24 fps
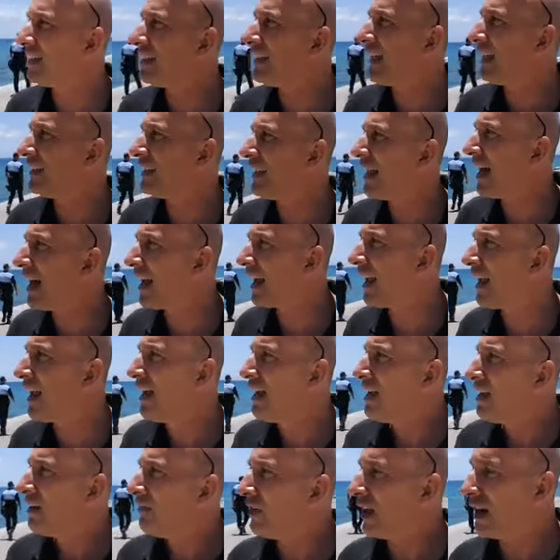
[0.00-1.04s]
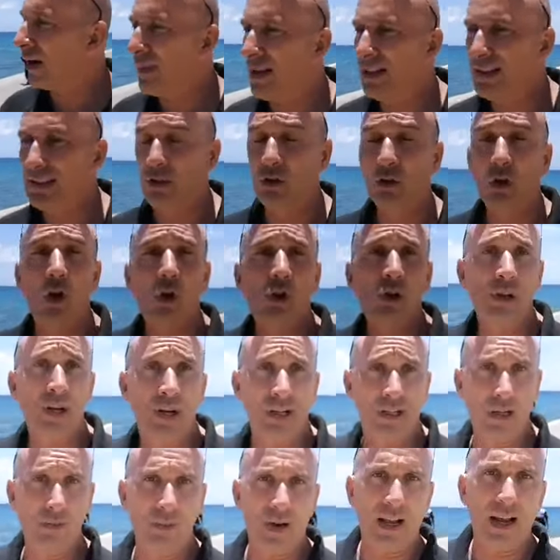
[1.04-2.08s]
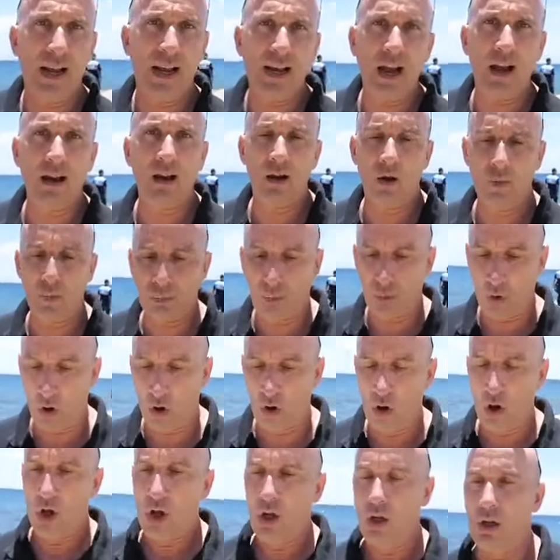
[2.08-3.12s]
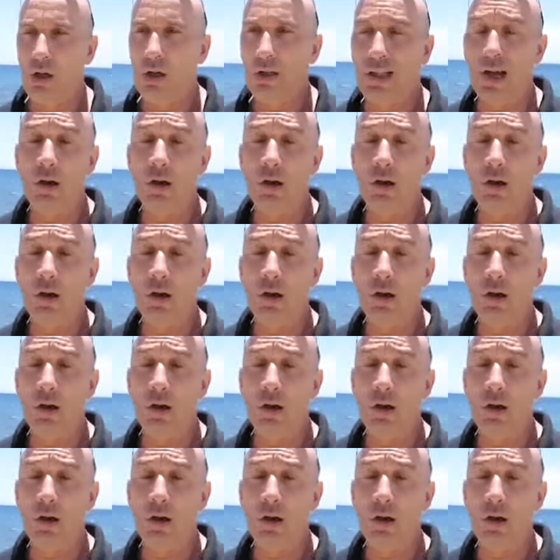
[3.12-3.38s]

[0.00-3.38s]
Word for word: di andare veramente togliersi magari anche un po' eh,